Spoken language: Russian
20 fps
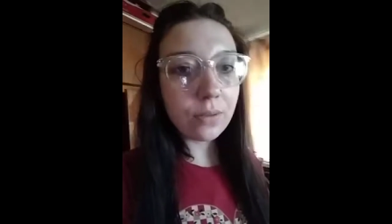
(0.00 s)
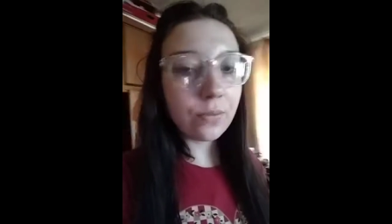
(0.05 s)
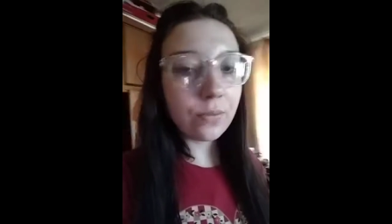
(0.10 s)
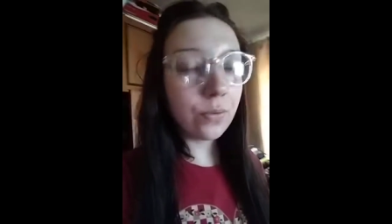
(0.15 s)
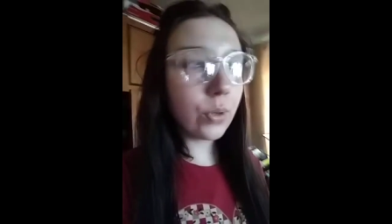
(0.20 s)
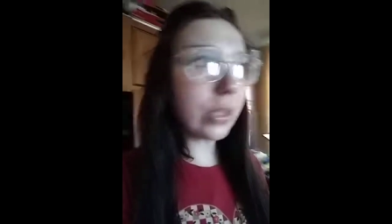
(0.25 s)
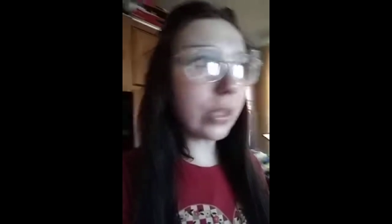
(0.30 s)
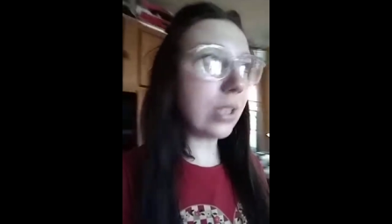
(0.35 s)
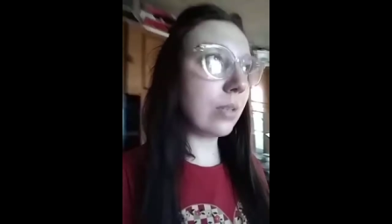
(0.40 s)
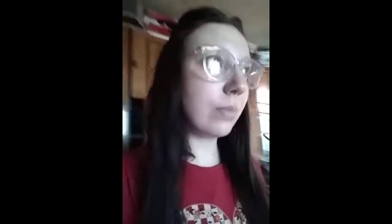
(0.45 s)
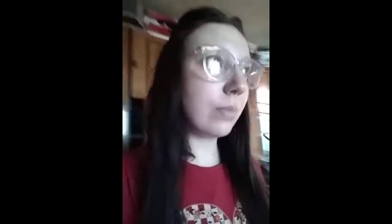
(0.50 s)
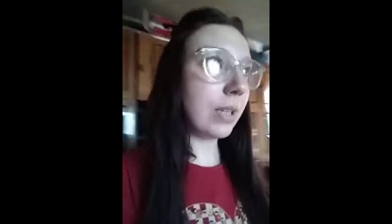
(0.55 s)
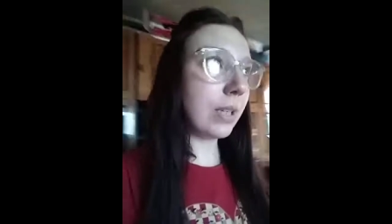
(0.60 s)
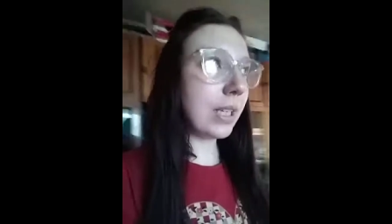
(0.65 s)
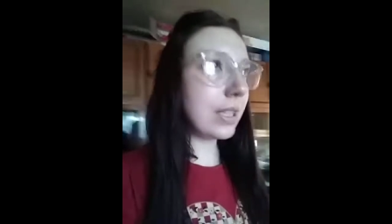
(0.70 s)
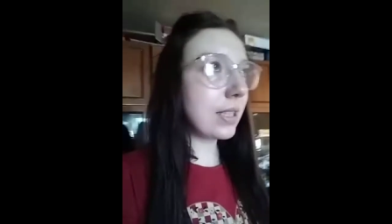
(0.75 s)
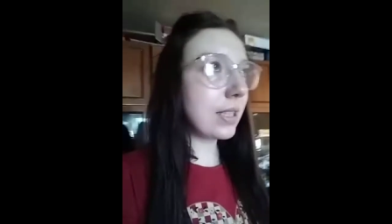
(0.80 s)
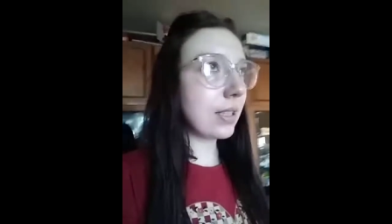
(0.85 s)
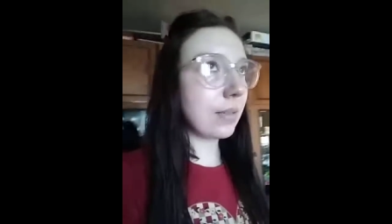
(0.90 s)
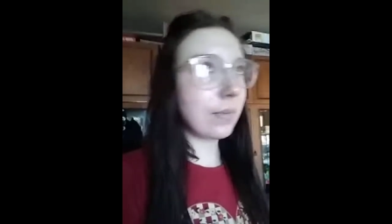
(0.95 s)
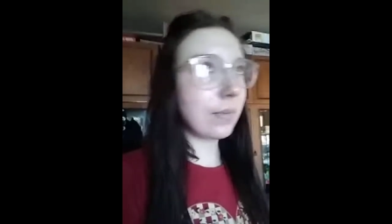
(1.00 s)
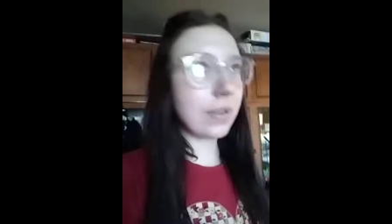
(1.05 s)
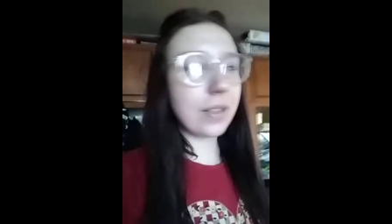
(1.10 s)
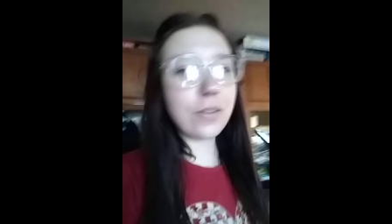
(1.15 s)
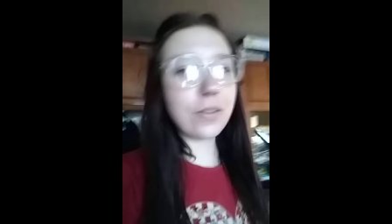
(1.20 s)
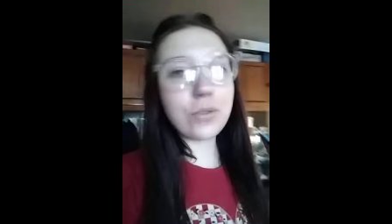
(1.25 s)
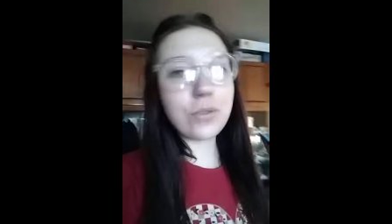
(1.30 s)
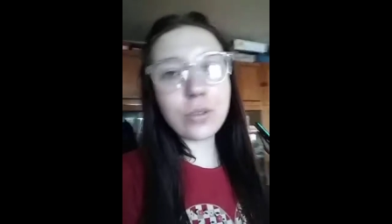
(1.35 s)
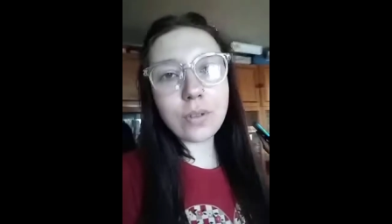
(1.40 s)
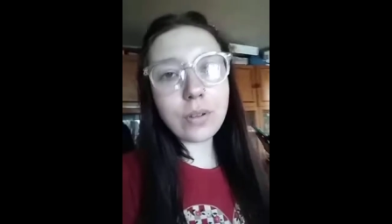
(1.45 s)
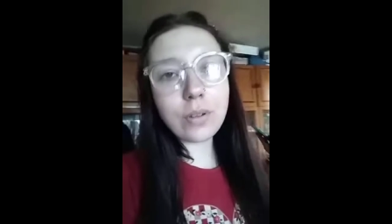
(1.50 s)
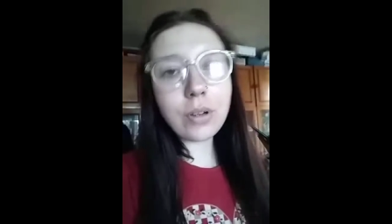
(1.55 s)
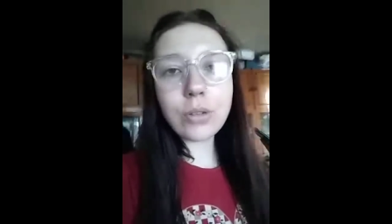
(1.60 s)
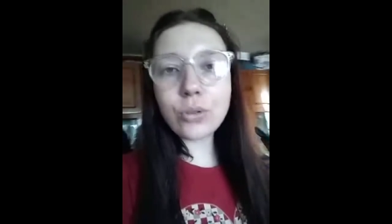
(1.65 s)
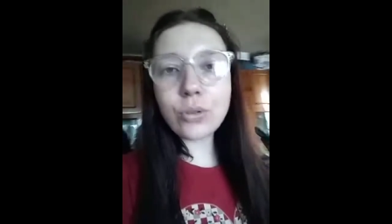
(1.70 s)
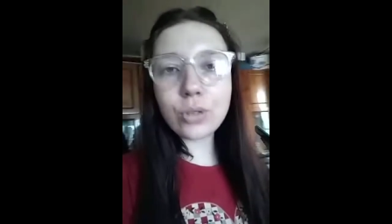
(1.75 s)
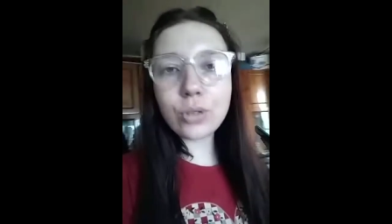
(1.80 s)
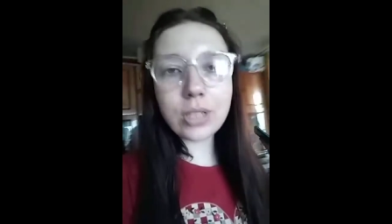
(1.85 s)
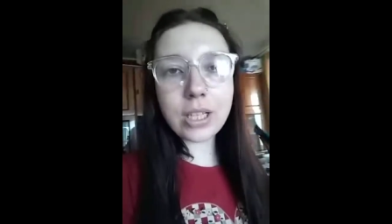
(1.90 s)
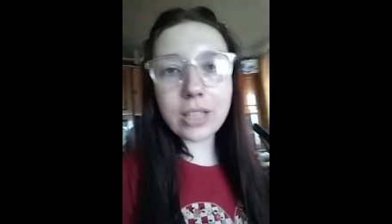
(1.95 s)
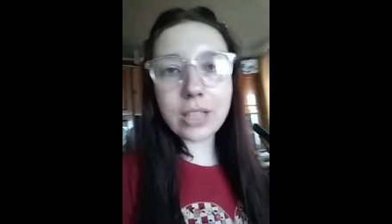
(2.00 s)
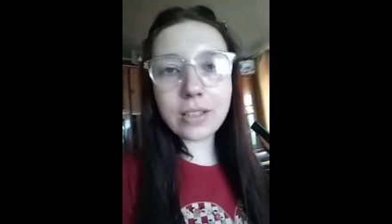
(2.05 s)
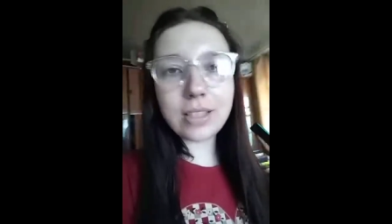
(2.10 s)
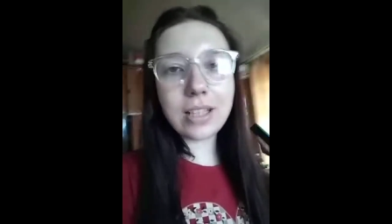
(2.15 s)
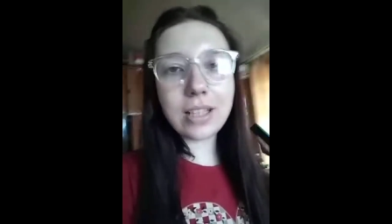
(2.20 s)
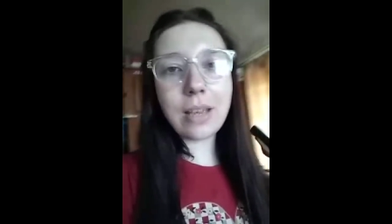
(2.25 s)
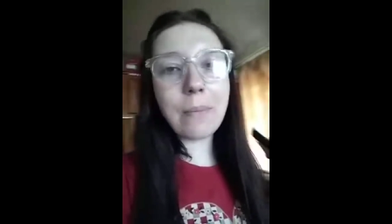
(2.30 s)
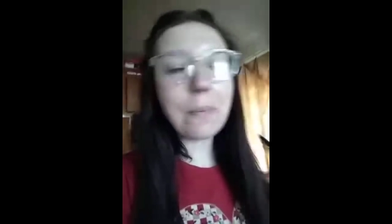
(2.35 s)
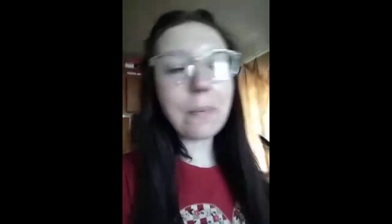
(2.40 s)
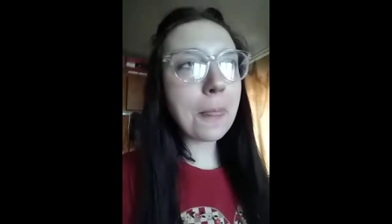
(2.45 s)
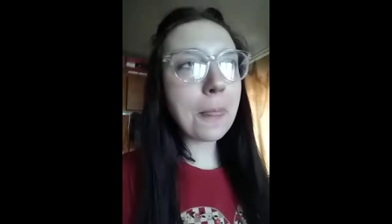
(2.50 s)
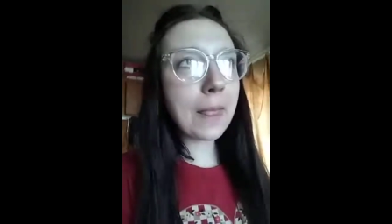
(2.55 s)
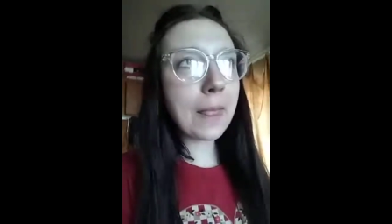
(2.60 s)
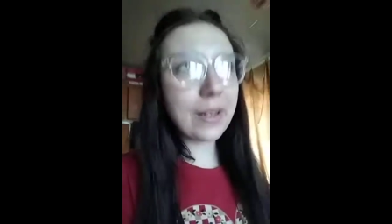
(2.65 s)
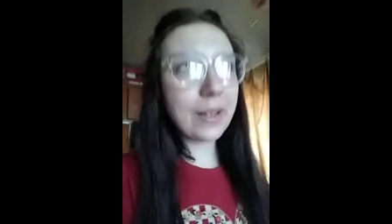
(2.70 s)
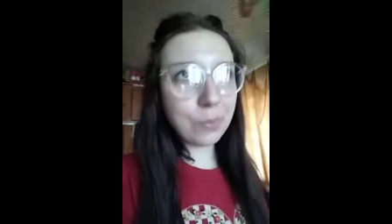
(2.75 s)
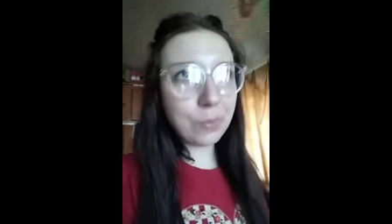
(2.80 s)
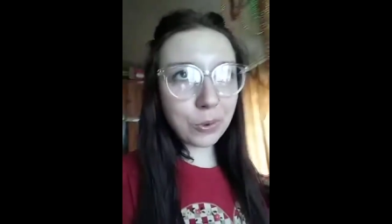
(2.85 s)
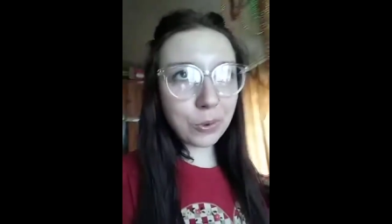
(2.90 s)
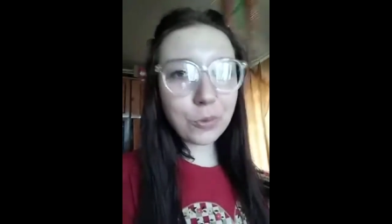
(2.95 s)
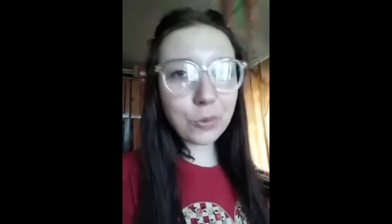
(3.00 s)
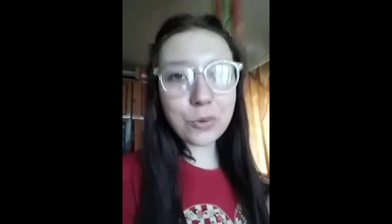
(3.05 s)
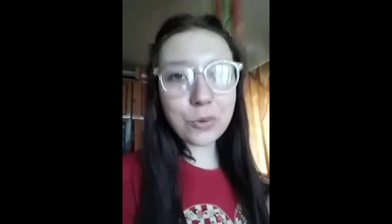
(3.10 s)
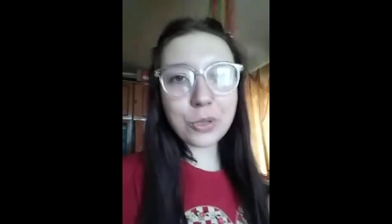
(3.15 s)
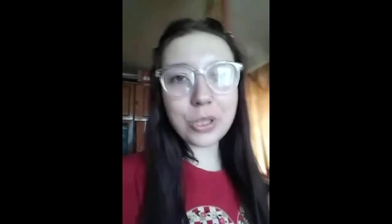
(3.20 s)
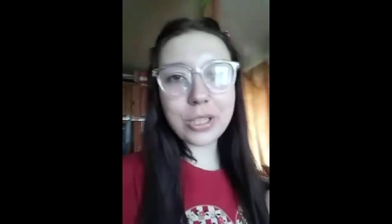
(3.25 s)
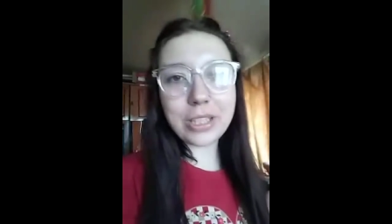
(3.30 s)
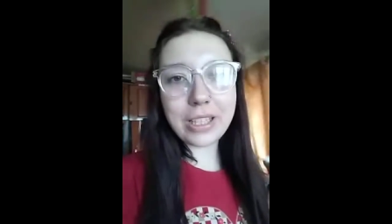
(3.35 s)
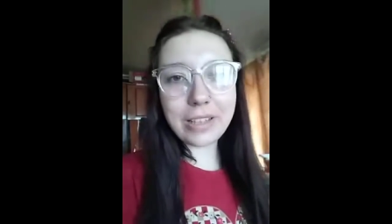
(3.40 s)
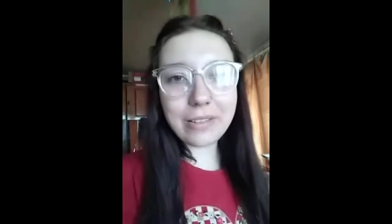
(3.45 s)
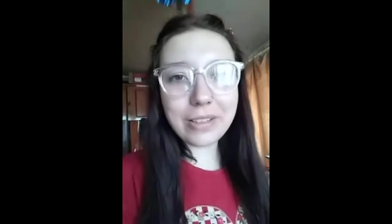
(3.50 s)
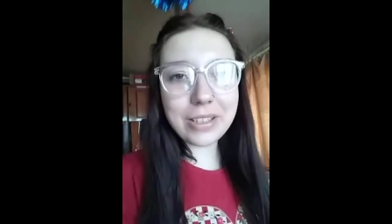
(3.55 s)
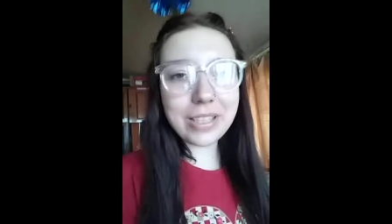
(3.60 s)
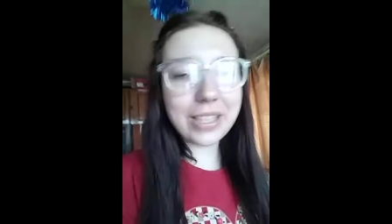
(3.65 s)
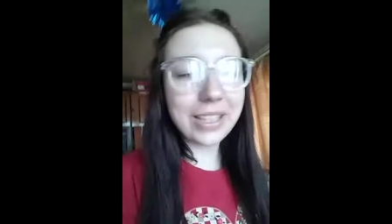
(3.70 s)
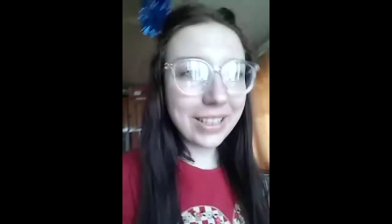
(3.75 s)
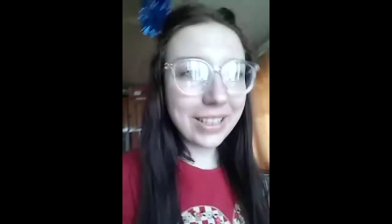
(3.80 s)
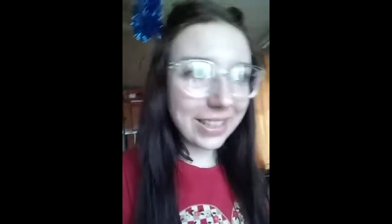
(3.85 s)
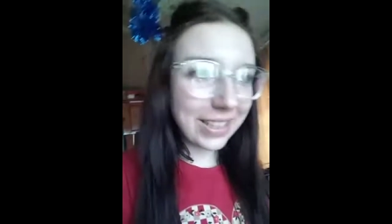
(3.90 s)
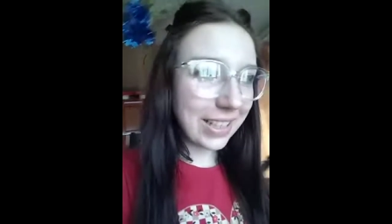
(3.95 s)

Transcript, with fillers: В 8 лет, я все время хочу сказать 7, а ребенку уже 9